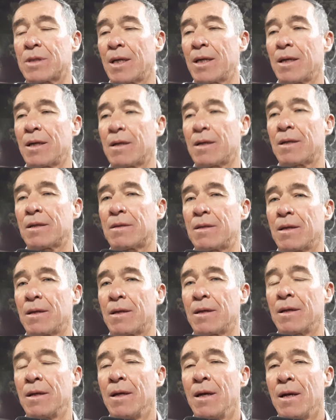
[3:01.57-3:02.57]
a ir
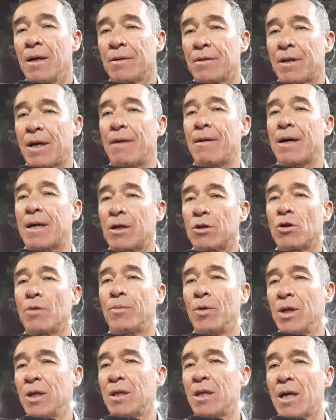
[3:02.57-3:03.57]
este, trabajando
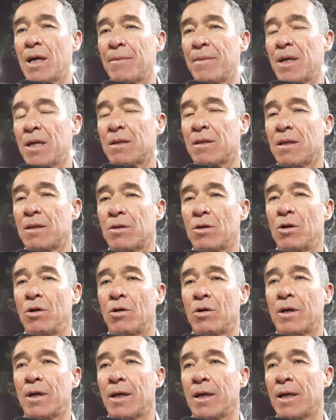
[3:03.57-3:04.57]
políticamente en todo
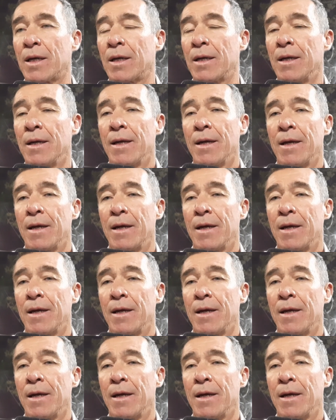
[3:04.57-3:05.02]
lo que